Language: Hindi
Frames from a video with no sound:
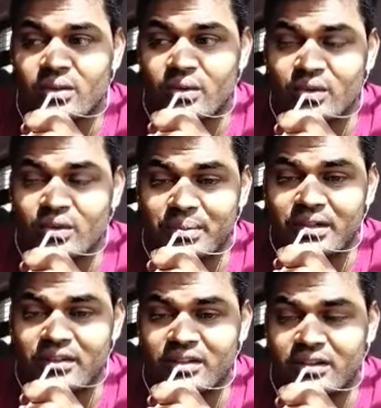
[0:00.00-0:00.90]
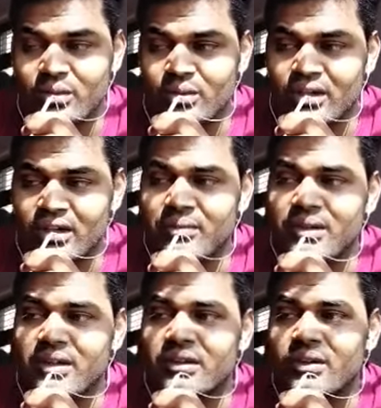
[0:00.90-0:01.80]
उस अपने शत्रु का नाम
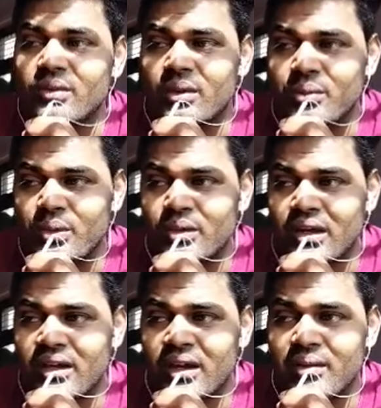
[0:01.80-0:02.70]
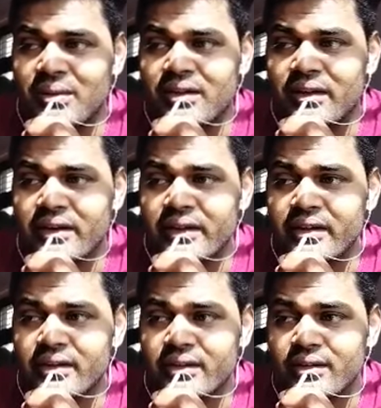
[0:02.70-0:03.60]
लेते हुए बोलना है हे माँ काली